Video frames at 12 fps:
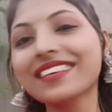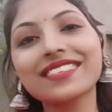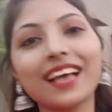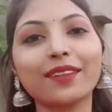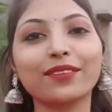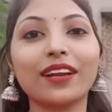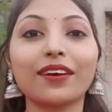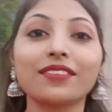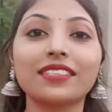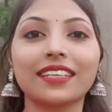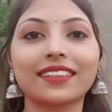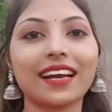শান্তনা
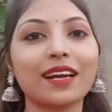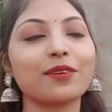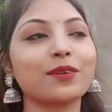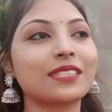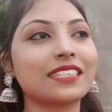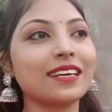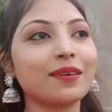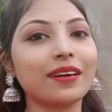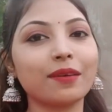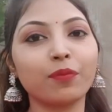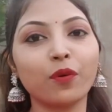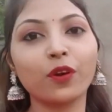এখন চিৎকার করছে
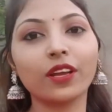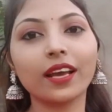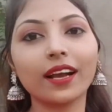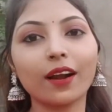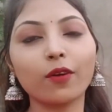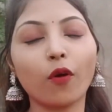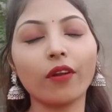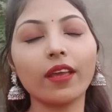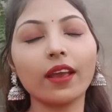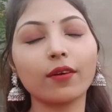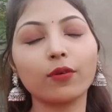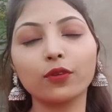বোনকে কারণ
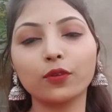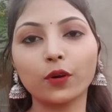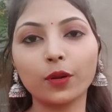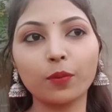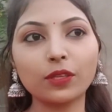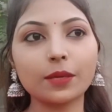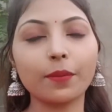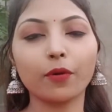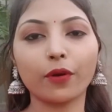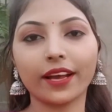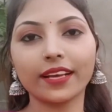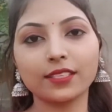অনেকক্ষণ ধরে বলছে আমার
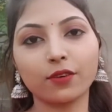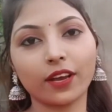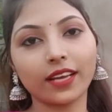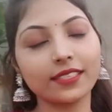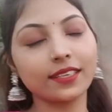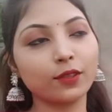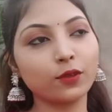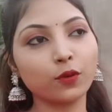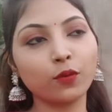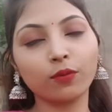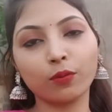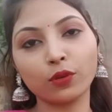হয়ে গেছে হয়ে গেছে কিন্তু
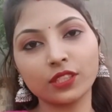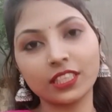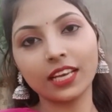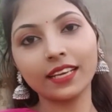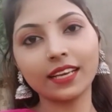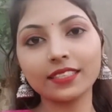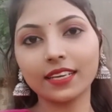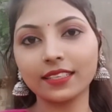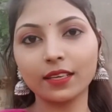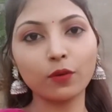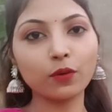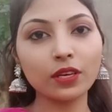হচ্ছেই না
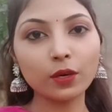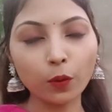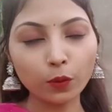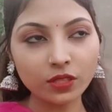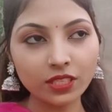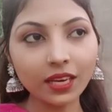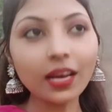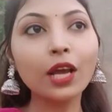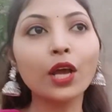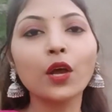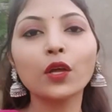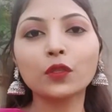জানি না ও কি করছে
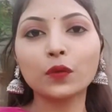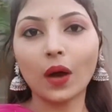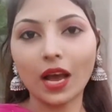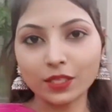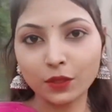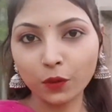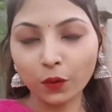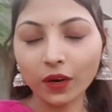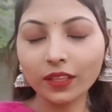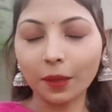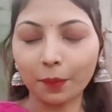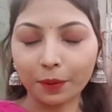তো আসুক
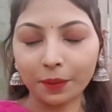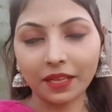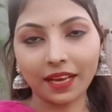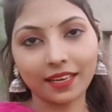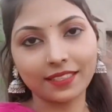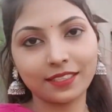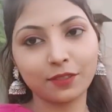ওরা তারপর আবার দেখাচ্ছি